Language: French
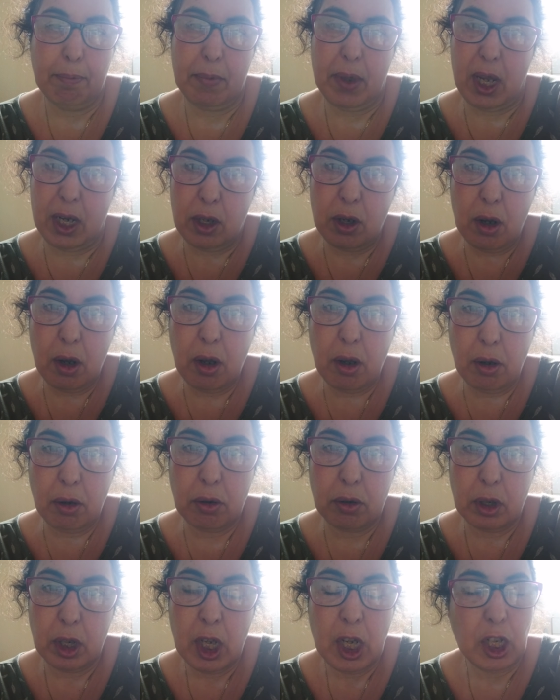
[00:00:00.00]
Ben
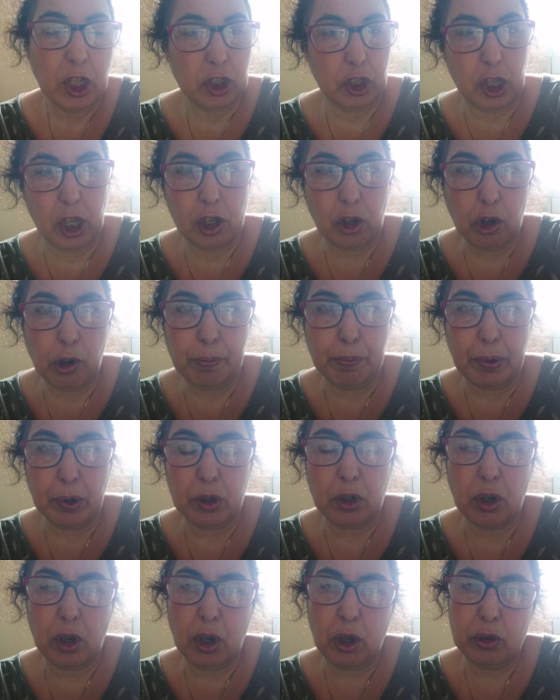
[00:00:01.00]
non, j'ai écrit au
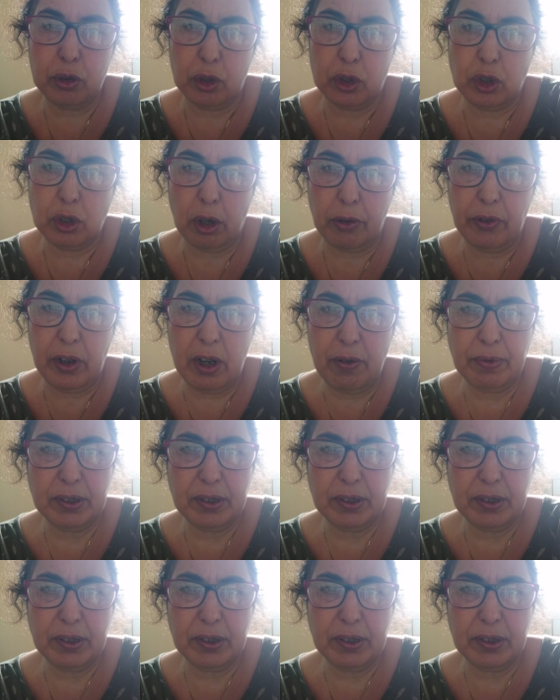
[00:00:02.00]
procureur de Chauville.